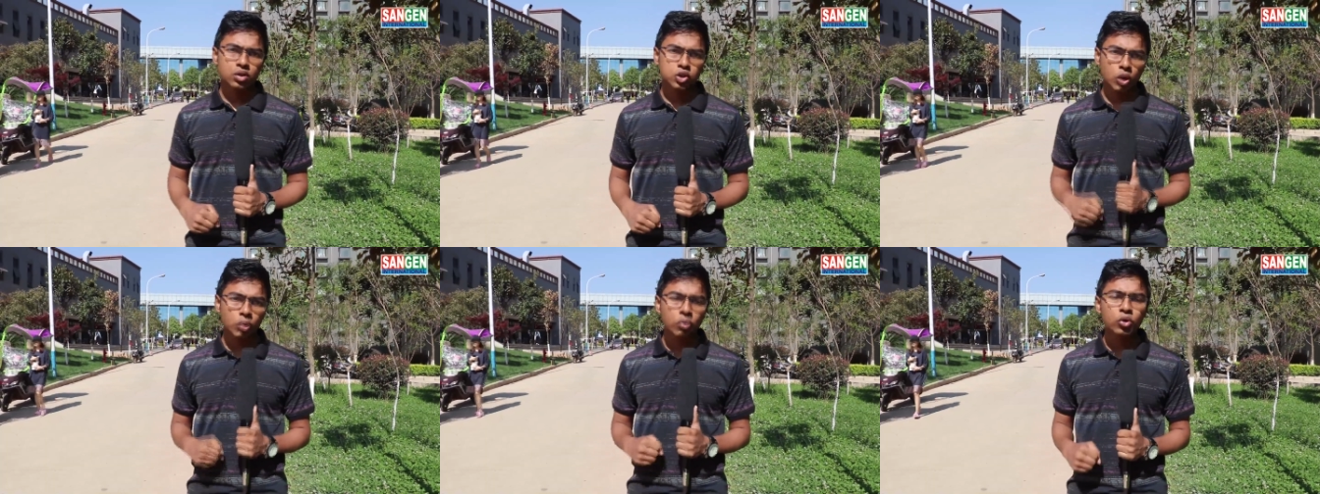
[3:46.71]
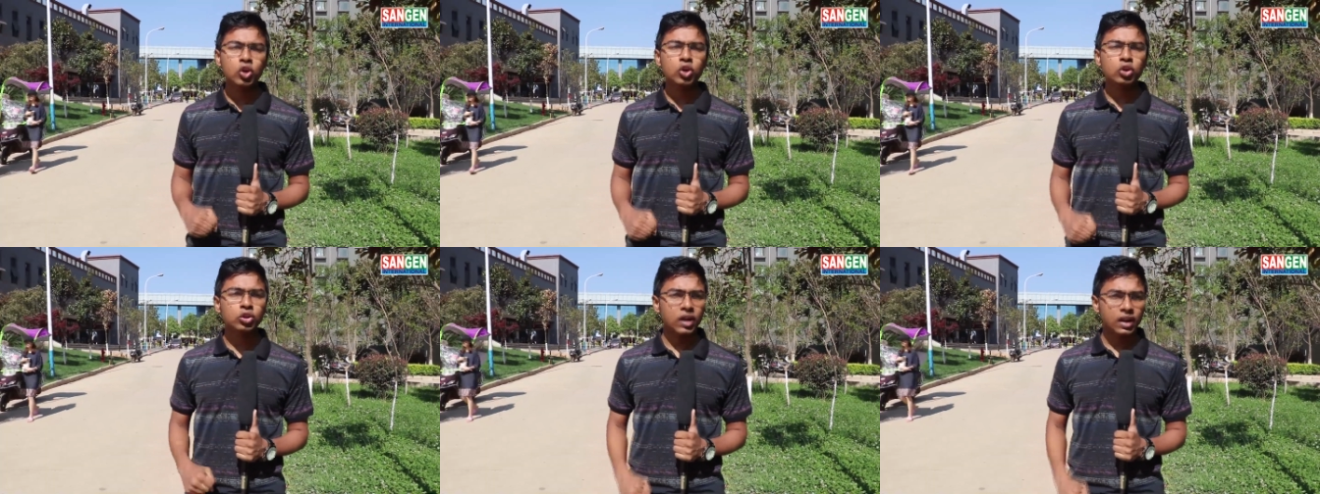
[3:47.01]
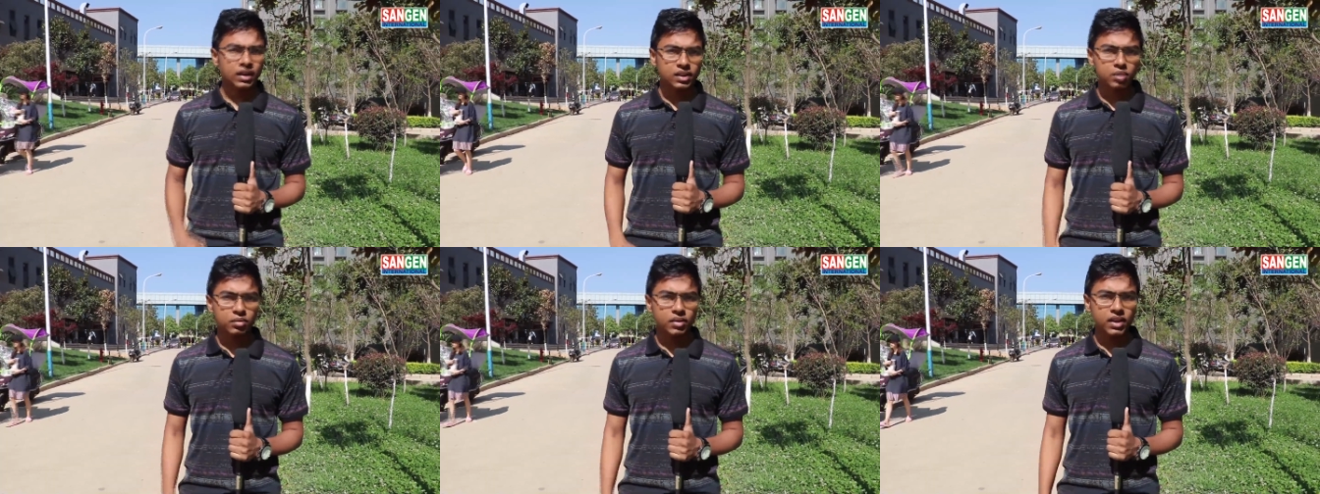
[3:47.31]
সমুন্নত
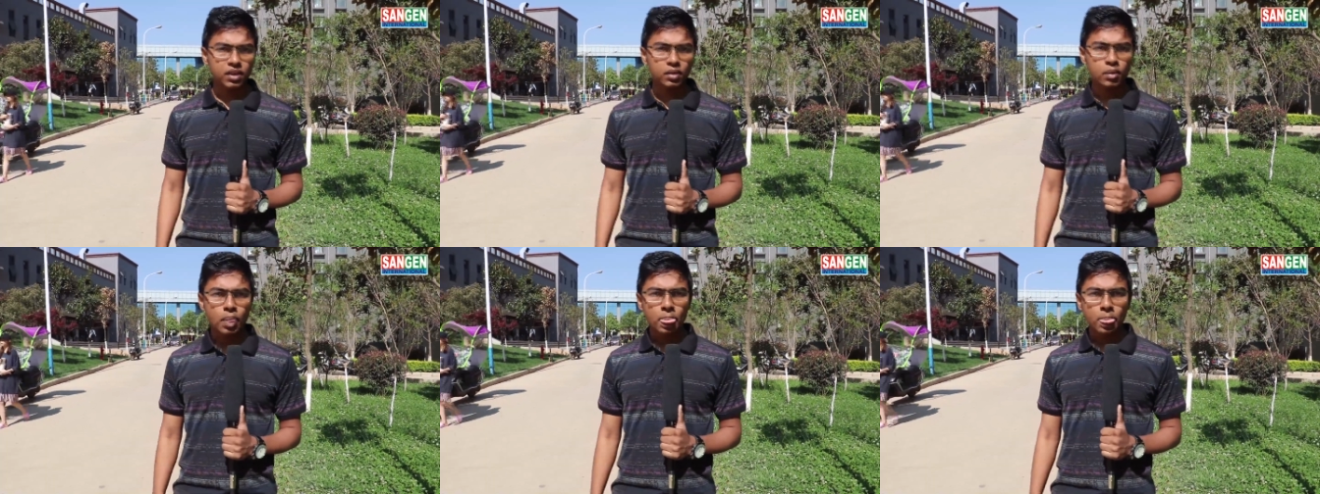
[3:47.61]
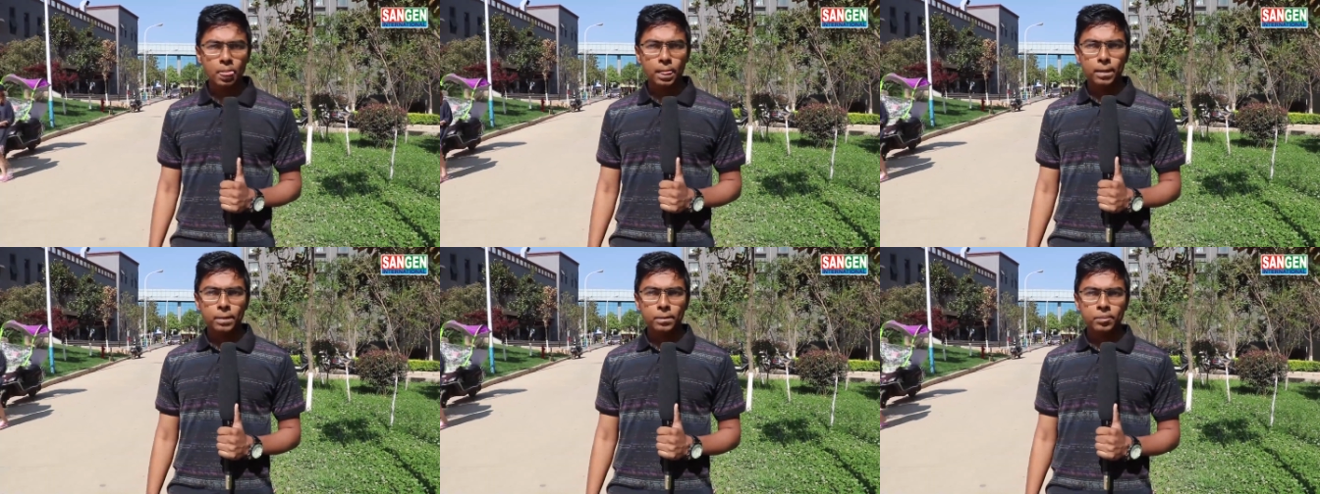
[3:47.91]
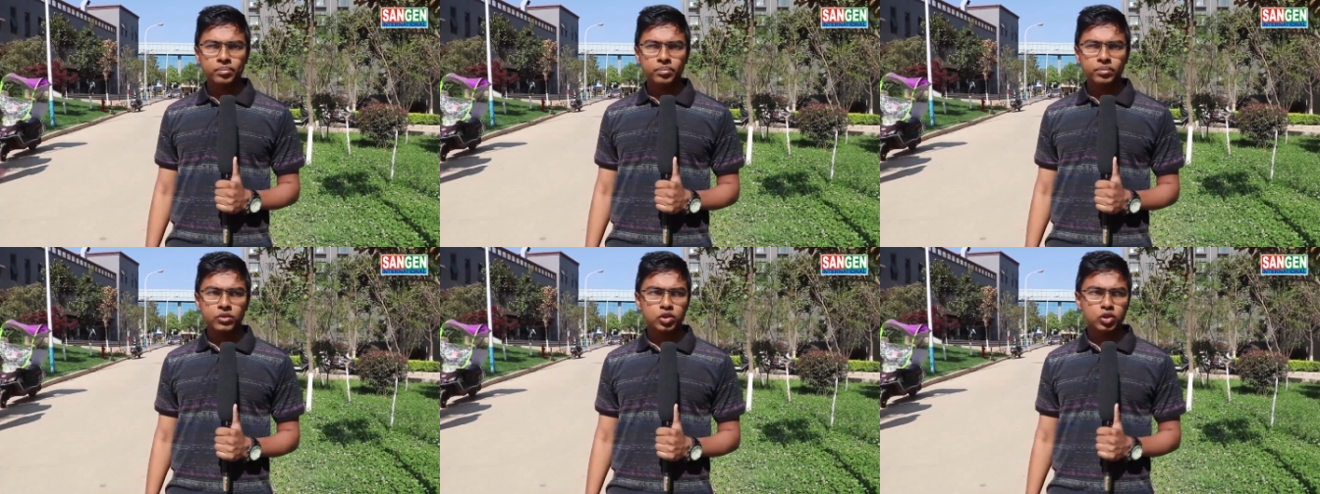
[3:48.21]
রাখতে পারি
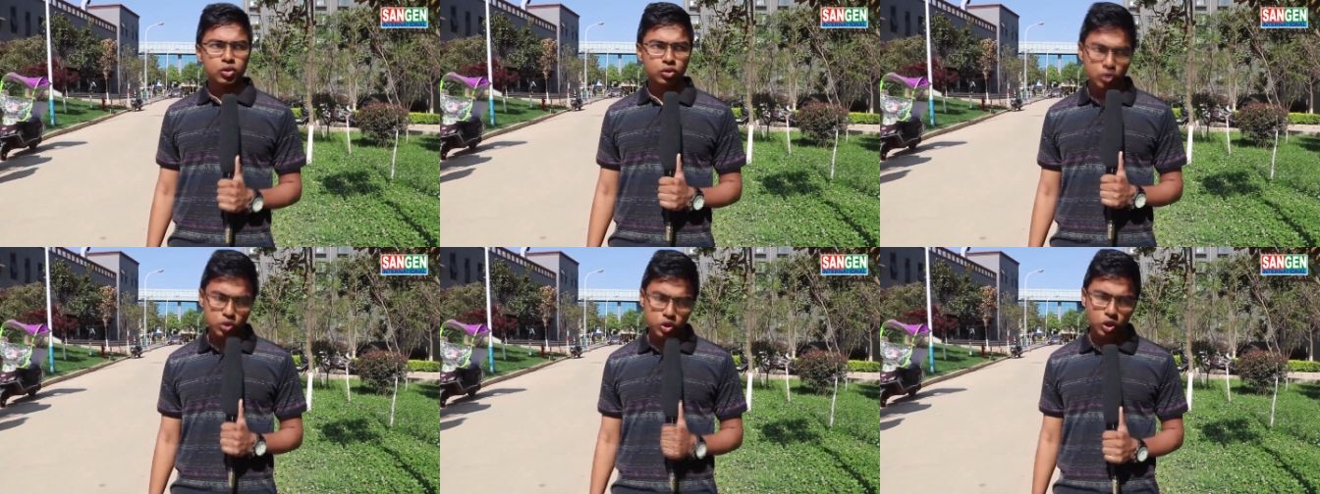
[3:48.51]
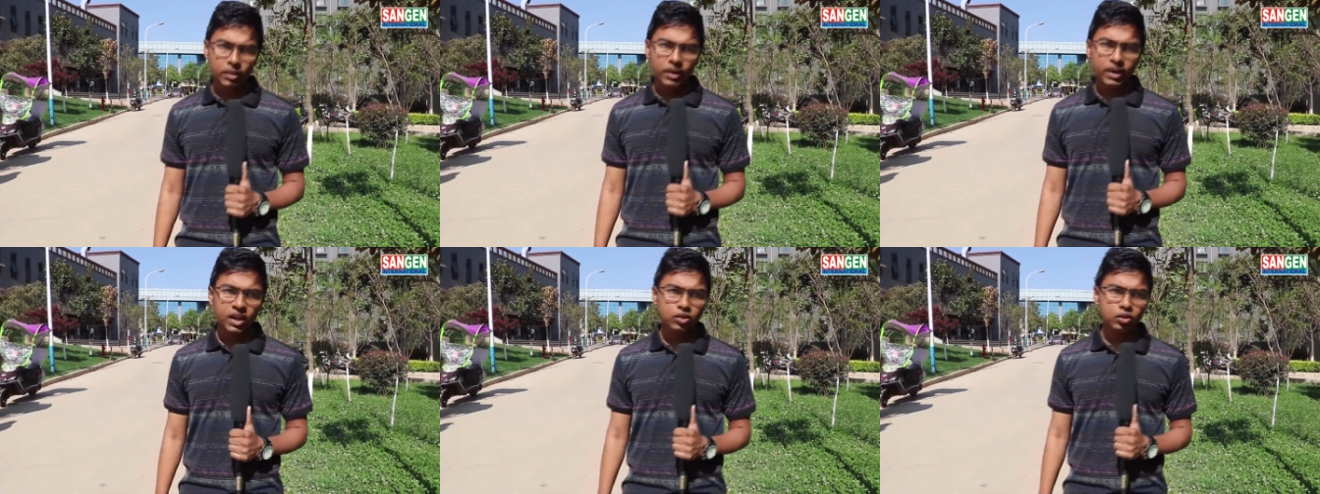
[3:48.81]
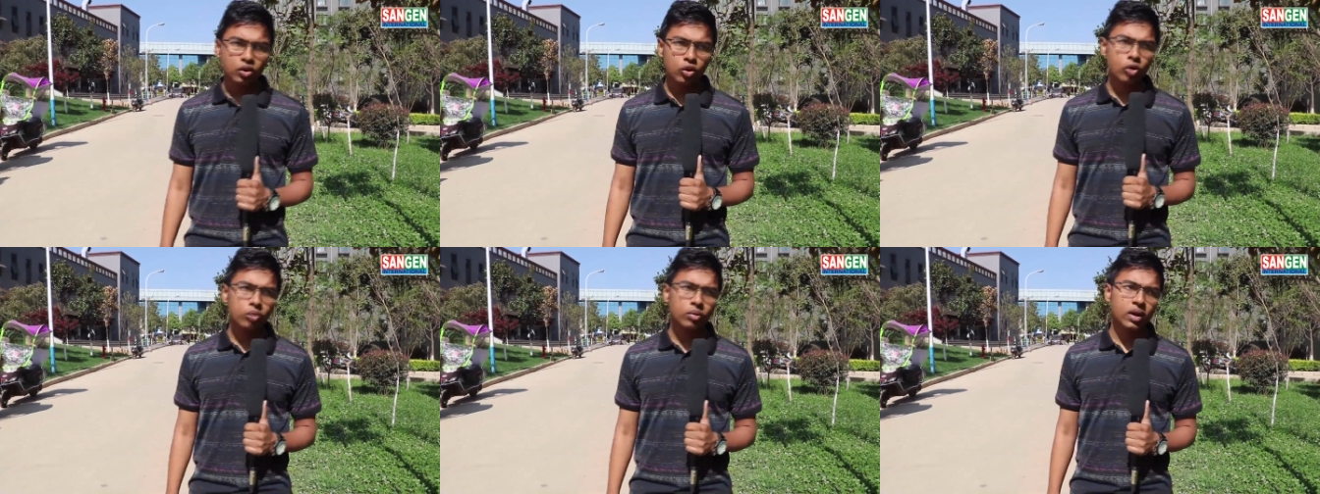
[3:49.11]
শুধু সবাইকে
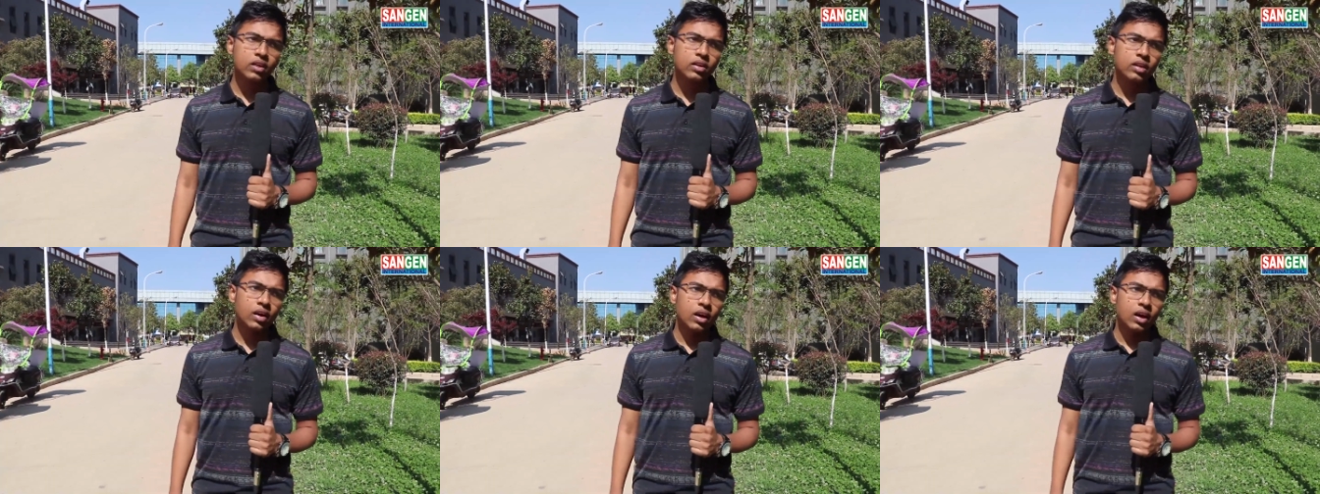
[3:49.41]
ধন্যবাদ